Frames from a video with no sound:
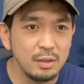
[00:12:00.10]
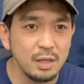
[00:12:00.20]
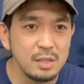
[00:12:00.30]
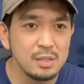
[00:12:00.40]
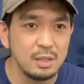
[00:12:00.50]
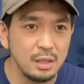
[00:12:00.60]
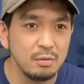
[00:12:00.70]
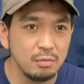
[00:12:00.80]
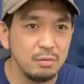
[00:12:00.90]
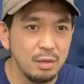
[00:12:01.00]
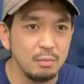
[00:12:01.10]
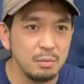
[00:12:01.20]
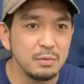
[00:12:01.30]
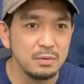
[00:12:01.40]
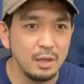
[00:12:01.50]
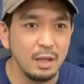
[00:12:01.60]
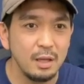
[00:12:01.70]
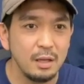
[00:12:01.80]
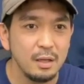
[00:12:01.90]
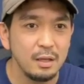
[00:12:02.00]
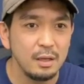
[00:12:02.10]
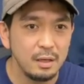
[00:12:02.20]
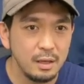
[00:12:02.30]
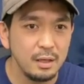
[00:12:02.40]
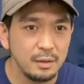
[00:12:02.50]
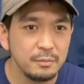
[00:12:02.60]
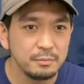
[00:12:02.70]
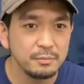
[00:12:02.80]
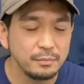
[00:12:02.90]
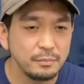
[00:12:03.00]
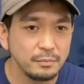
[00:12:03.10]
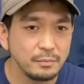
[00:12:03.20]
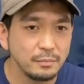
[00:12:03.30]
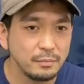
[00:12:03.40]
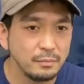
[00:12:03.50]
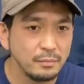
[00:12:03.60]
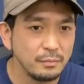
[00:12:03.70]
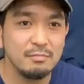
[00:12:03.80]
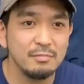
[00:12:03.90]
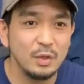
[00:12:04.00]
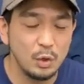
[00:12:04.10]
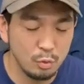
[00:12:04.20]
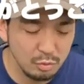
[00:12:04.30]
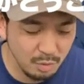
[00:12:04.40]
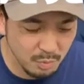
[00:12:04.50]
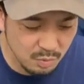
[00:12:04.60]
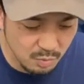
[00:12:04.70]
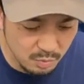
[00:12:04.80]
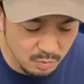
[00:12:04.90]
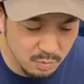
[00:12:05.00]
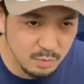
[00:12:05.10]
大事かなというふうには思いますね。はい。ありがとうございます。